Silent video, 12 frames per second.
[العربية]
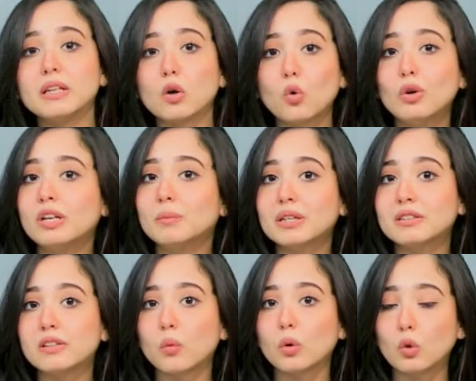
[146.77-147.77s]
كل
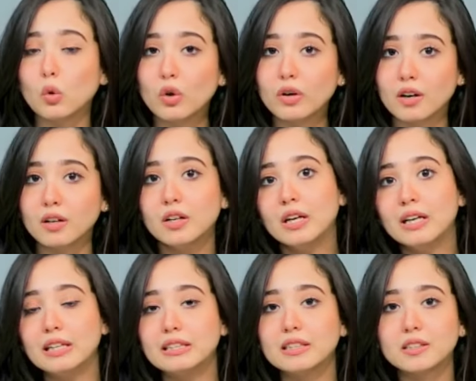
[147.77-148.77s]
مادة والأخرى
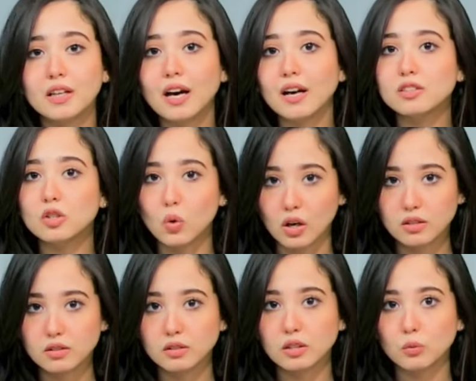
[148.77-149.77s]
لإتاحة
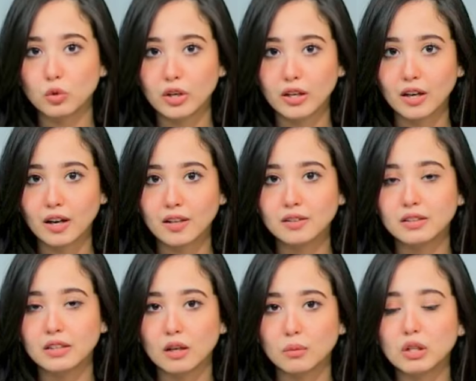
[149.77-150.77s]
الوقت
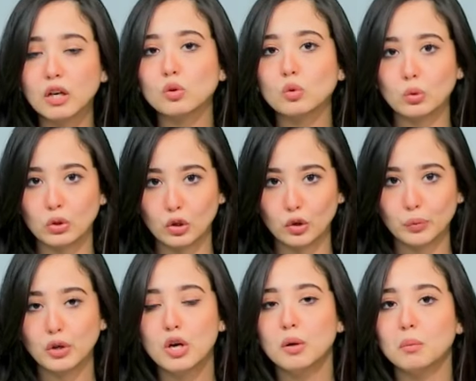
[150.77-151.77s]
للمراجعات لجميع الطلاب
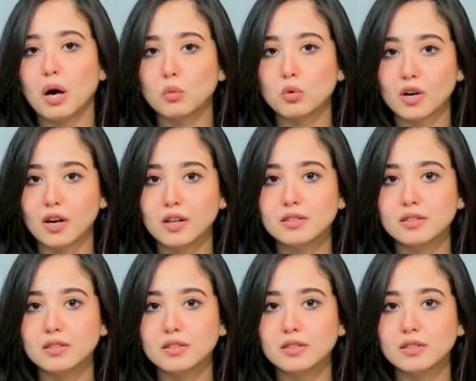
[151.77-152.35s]
مع مراعاة